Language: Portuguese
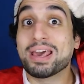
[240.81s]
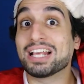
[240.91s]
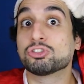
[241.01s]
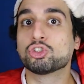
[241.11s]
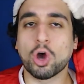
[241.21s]

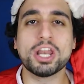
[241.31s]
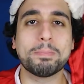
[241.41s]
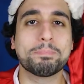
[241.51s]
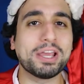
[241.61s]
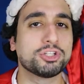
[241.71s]
pela Sony
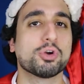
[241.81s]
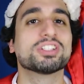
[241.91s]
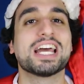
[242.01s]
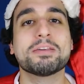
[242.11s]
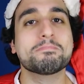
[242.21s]

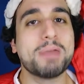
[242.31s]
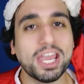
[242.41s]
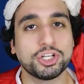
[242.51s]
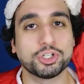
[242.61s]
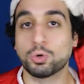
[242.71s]
Pictures
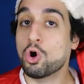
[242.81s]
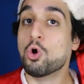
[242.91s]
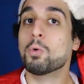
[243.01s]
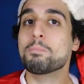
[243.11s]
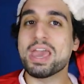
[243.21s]
Animation,
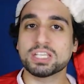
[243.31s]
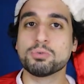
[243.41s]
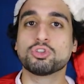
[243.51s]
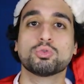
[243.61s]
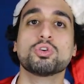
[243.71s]
o
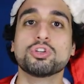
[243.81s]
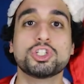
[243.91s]
mesmo estúdio